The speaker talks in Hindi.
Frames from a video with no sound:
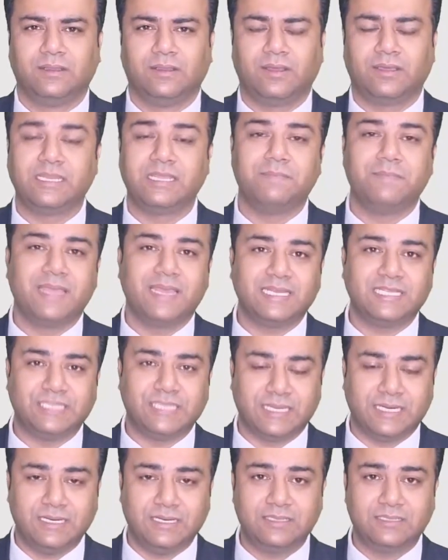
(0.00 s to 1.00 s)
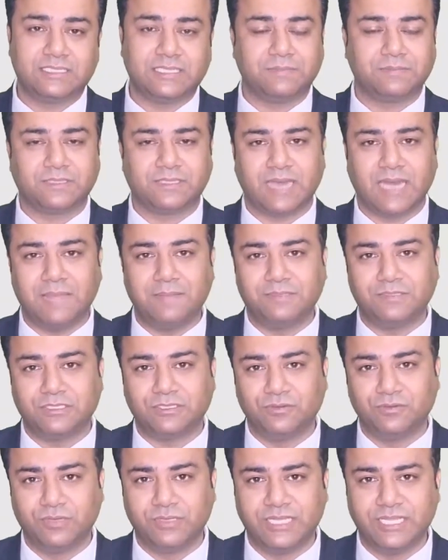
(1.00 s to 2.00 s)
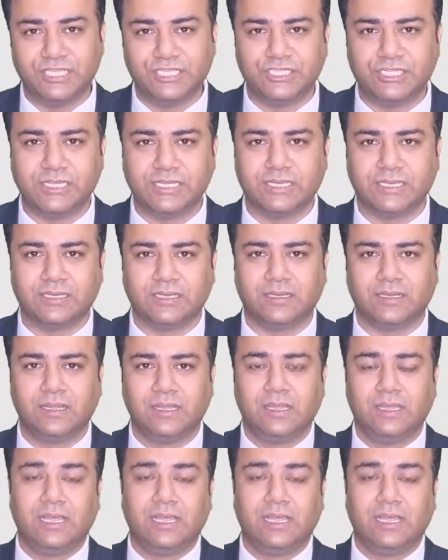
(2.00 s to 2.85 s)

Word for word: और ये मेरा चैनल सब्सक्राइब जरूर कीजिएगा